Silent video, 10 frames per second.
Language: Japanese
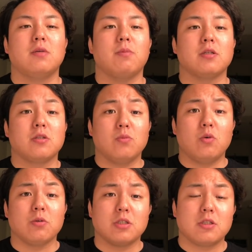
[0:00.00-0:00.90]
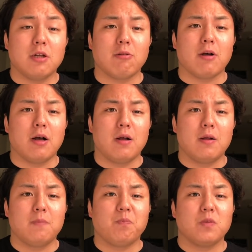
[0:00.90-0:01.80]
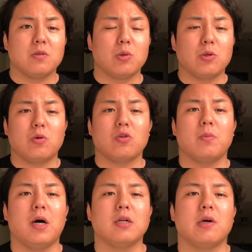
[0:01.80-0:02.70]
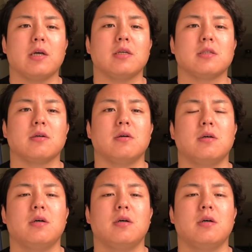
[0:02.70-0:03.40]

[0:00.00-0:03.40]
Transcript: 相撲部知ってるとか、そういうこともあるわけですよ。